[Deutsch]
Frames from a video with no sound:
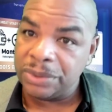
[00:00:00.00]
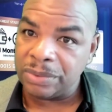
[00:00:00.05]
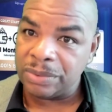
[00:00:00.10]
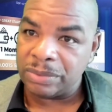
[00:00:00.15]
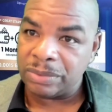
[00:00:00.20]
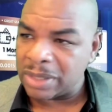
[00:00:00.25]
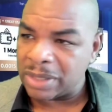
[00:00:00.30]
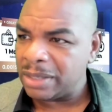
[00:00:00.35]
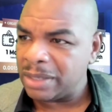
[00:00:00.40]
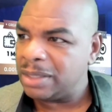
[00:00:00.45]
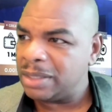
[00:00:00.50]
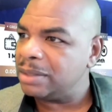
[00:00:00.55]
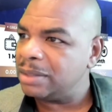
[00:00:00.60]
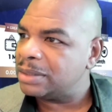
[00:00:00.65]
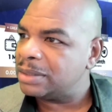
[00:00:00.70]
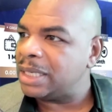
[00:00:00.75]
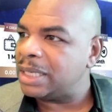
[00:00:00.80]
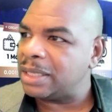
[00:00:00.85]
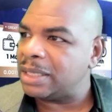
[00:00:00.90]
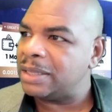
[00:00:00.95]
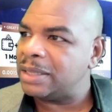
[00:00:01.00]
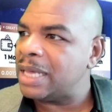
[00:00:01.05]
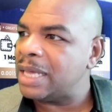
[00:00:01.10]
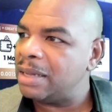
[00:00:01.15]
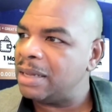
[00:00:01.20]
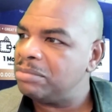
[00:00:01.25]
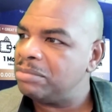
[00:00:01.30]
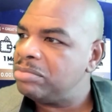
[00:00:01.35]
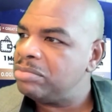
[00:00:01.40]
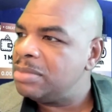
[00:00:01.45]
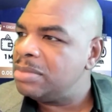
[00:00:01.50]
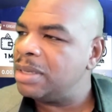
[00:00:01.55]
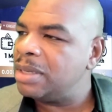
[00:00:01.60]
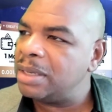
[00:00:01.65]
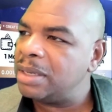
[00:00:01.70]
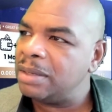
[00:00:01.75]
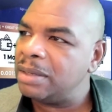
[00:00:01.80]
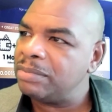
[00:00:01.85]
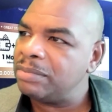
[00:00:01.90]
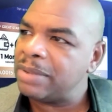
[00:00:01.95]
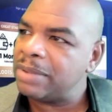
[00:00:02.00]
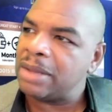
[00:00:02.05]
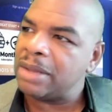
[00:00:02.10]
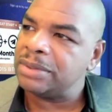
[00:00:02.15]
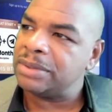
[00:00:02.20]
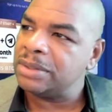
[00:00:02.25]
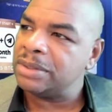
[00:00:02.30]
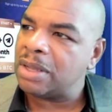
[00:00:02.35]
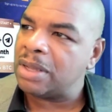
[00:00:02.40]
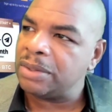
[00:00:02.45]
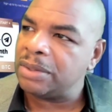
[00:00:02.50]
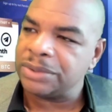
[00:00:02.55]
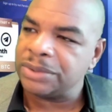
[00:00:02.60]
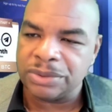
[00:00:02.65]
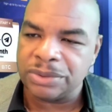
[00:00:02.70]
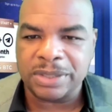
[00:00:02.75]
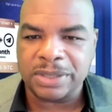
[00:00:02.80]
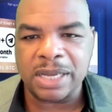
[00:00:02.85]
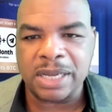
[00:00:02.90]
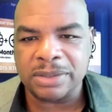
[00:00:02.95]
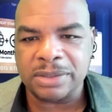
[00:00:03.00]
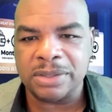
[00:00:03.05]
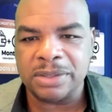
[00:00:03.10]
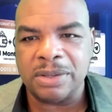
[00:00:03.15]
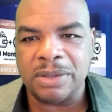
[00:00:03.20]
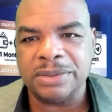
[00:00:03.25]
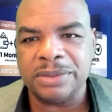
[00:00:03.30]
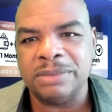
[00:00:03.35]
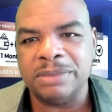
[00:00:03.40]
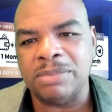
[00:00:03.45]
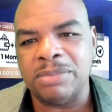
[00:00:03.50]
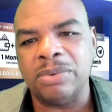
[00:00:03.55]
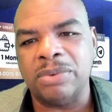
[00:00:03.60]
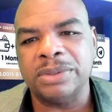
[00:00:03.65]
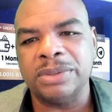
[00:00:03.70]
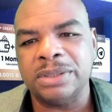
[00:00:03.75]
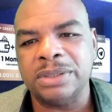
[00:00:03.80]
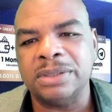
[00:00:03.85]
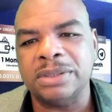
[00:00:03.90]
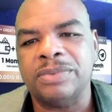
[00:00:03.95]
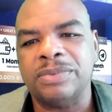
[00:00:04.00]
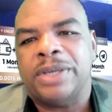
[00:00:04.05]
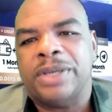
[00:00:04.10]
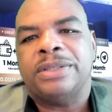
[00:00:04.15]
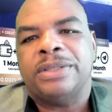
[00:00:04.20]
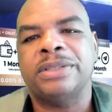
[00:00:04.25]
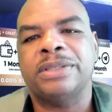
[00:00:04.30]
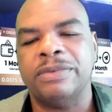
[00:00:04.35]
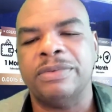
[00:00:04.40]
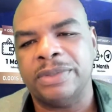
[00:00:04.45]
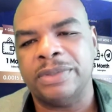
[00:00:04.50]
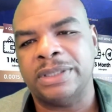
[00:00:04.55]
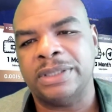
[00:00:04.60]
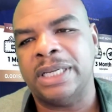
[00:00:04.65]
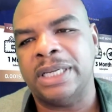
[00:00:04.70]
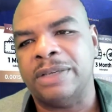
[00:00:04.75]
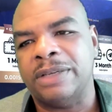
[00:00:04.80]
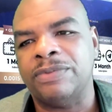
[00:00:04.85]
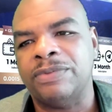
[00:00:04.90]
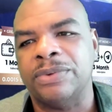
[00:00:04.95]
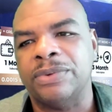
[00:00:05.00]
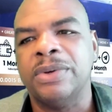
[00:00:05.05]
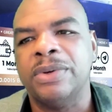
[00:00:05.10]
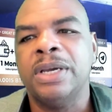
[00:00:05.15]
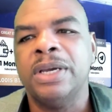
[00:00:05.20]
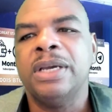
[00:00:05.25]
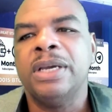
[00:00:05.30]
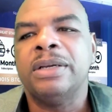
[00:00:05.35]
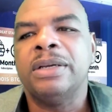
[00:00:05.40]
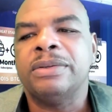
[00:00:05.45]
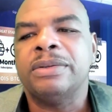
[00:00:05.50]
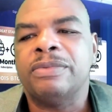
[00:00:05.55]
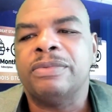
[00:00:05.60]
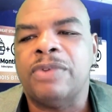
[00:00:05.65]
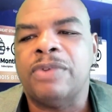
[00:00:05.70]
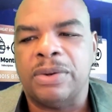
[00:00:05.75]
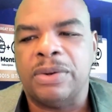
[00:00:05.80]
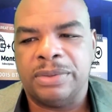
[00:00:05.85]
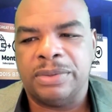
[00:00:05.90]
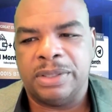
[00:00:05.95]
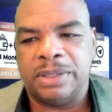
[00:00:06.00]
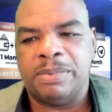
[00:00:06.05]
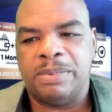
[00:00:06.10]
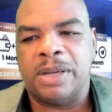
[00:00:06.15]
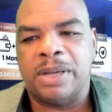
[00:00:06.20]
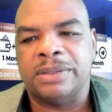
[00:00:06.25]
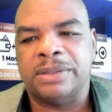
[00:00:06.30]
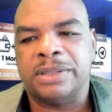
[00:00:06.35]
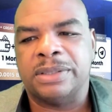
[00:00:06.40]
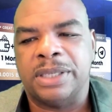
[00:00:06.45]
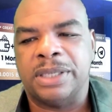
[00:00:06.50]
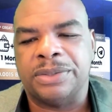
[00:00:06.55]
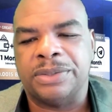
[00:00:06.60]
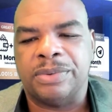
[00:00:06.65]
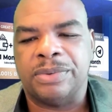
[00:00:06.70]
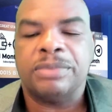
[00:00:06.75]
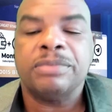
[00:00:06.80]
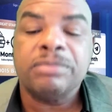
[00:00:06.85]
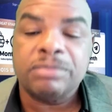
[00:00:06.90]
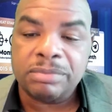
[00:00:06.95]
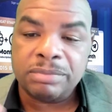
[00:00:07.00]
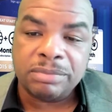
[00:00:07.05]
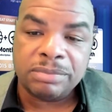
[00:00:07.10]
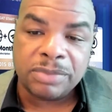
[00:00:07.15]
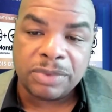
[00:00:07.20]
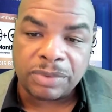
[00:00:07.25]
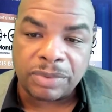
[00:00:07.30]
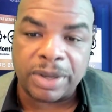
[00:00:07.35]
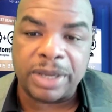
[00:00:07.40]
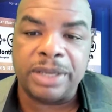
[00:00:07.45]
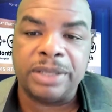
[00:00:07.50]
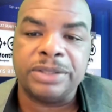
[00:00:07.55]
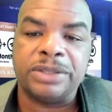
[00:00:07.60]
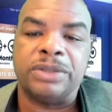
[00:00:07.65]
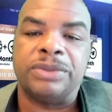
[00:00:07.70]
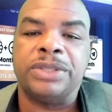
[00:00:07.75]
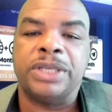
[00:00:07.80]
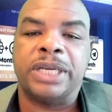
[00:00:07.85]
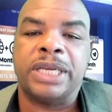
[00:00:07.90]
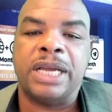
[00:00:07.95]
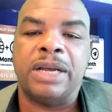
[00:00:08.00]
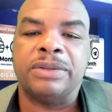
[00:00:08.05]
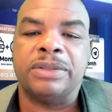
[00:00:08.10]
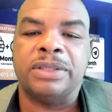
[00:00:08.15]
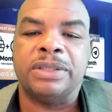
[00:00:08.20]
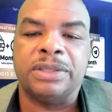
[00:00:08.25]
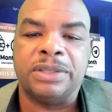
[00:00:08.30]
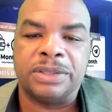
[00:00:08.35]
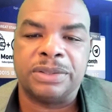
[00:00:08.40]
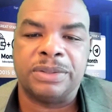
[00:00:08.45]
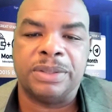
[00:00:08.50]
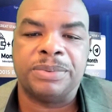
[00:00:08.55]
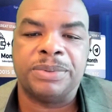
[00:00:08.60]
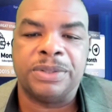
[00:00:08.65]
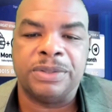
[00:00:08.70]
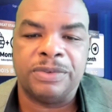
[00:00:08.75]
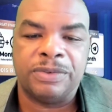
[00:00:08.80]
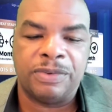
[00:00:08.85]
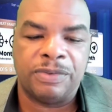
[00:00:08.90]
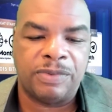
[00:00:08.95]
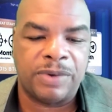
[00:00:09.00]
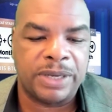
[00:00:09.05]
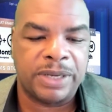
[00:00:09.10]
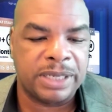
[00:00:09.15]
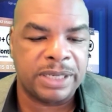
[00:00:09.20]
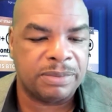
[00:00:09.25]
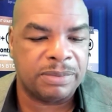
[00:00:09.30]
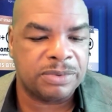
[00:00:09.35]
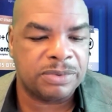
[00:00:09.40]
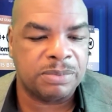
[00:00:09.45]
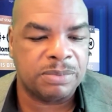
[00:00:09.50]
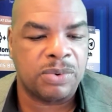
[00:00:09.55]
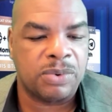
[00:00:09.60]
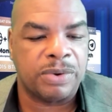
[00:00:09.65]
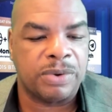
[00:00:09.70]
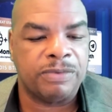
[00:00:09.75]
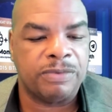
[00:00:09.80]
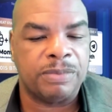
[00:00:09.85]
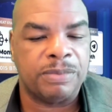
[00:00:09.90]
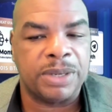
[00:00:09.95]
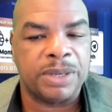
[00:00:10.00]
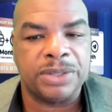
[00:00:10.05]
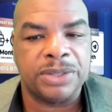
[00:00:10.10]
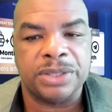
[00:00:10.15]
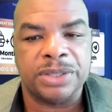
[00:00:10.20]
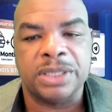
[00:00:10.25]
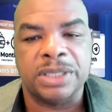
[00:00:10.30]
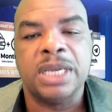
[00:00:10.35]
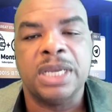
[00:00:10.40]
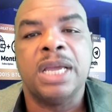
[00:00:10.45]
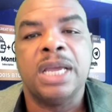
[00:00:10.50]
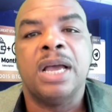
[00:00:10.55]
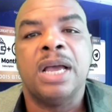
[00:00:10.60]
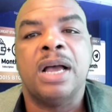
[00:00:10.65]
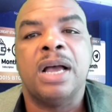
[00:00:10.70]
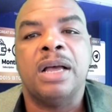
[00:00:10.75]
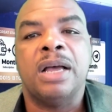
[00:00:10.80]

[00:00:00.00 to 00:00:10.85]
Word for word: ich glaube, das sind ja 1000 Dollar, 2000 Dollar an Bonuses, die ihr verdienen könnt, wenn ihr den Links folgt. Und schaut euch das an in der Beschreibung für mehr Informationen.